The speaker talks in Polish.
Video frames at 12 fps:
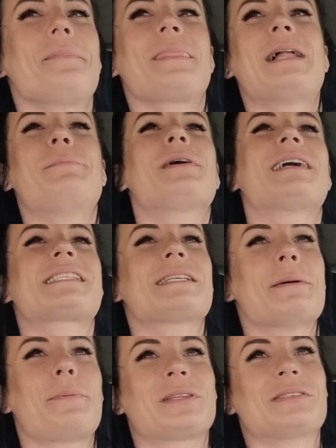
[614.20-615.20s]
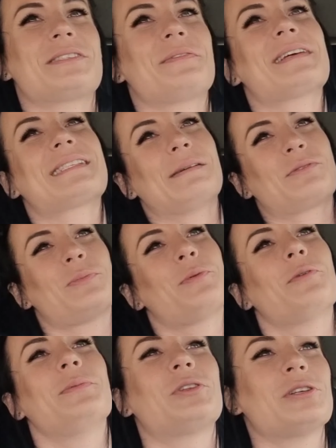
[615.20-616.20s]
no bo ja sama potem stwierdzam, że
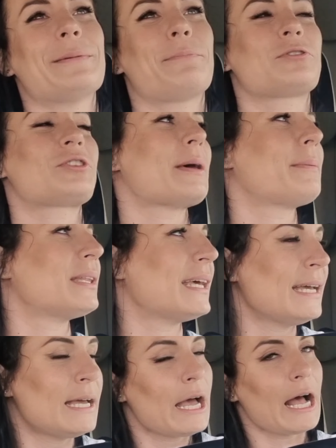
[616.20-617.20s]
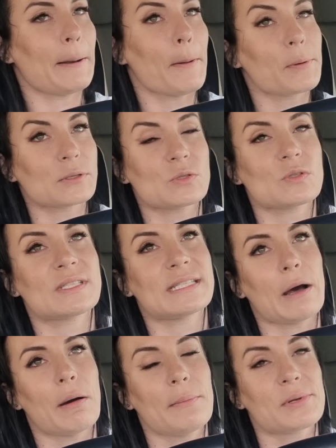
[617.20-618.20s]
było mi to niepotrzebne, ale po prostu
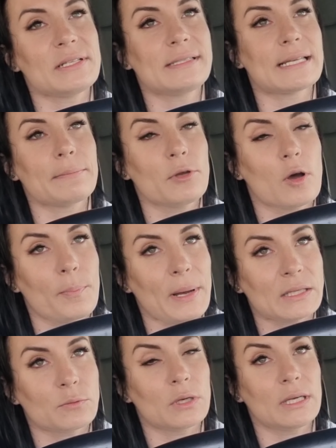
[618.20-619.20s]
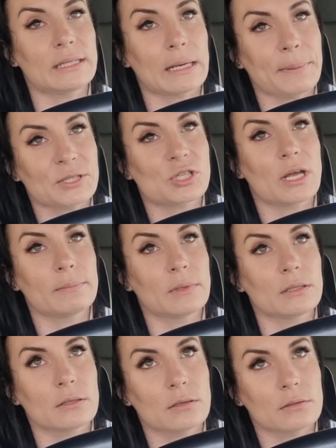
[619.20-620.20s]
stałam, ręce mi opadły i tak patrzyłam
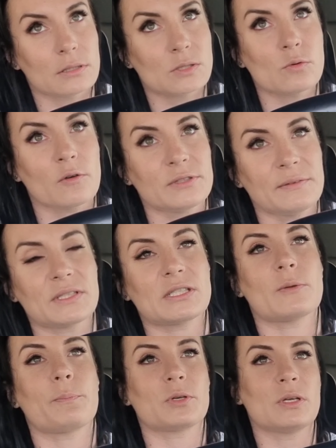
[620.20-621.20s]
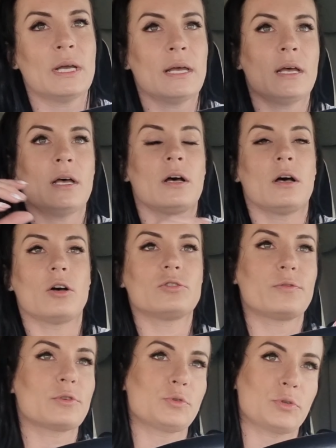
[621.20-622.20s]
na niego, dosłownie, wiecie co, po...
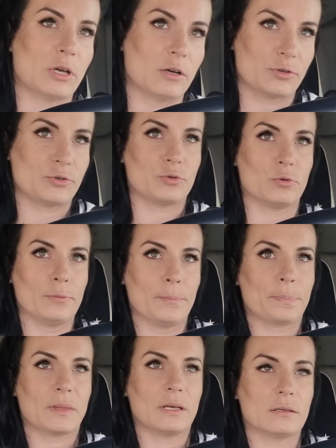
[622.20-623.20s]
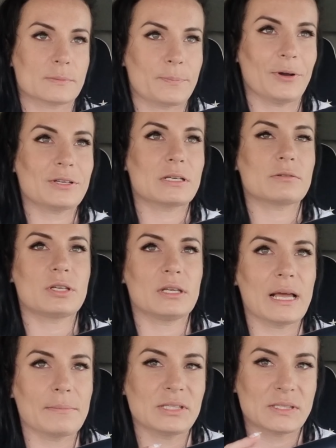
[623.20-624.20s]
odwrócił się gościu, spojrzał się
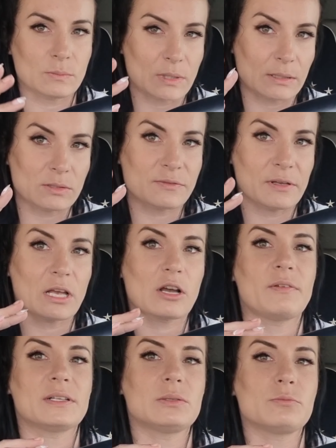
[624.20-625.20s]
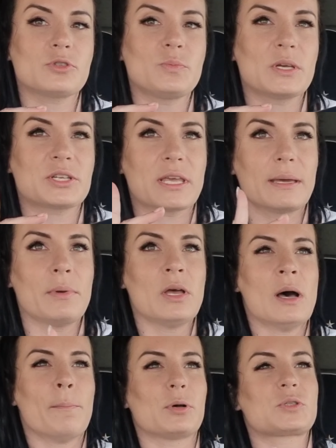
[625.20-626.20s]
na mnie z tym takim cwaniakowatym uśmieszkiem,
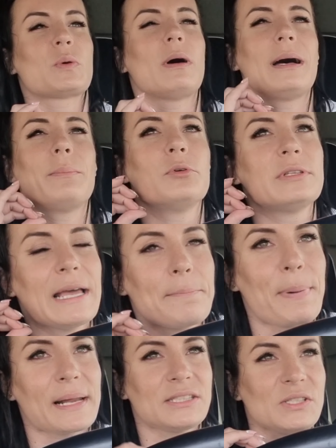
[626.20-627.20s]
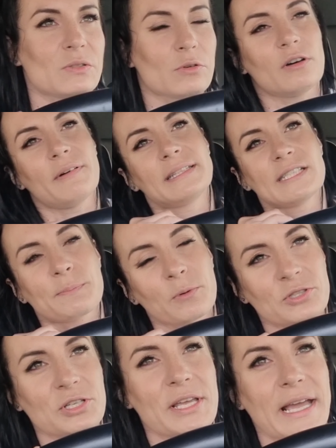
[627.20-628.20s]
posłałam mu najbardziej sukowate
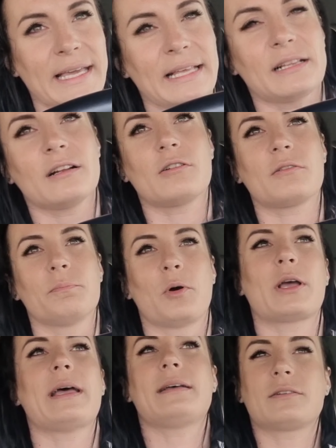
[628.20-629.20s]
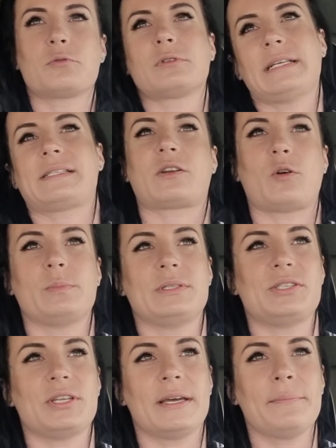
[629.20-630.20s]
spojrzenie, jakie tylko mogę, kurde,
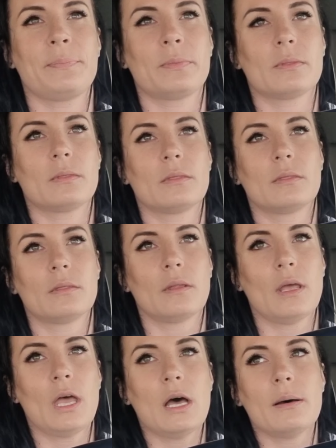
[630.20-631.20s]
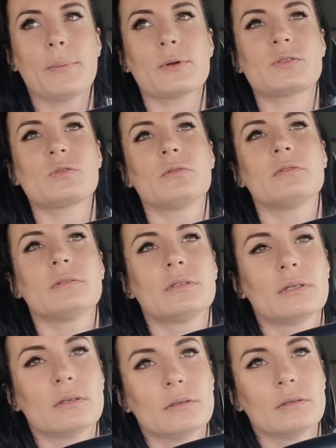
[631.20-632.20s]
zrobić, nie? Po prostu
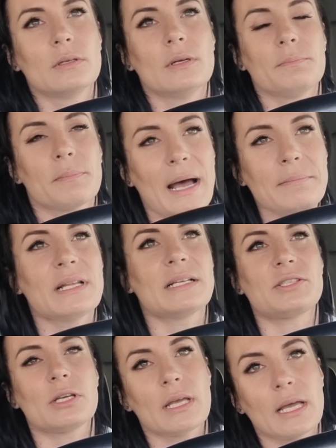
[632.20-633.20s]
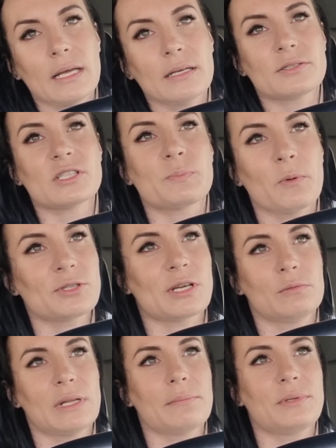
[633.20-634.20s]
mam nadzieję, że
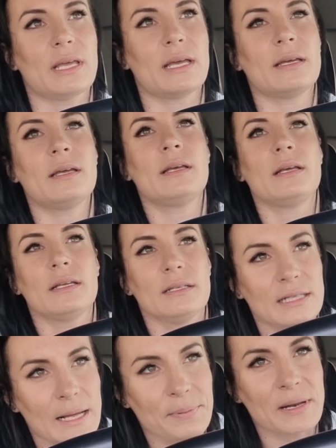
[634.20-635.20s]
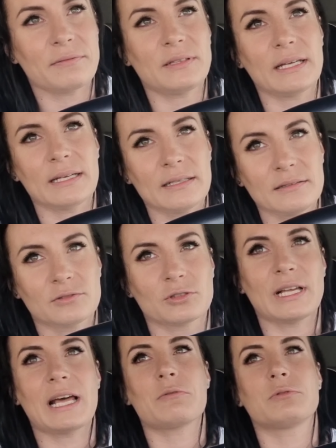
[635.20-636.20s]
spojrzał na mnie i naprawdę
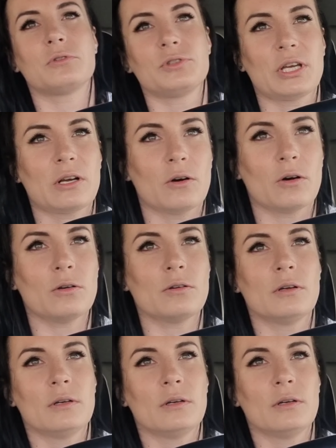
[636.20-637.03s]
dotarł do niego,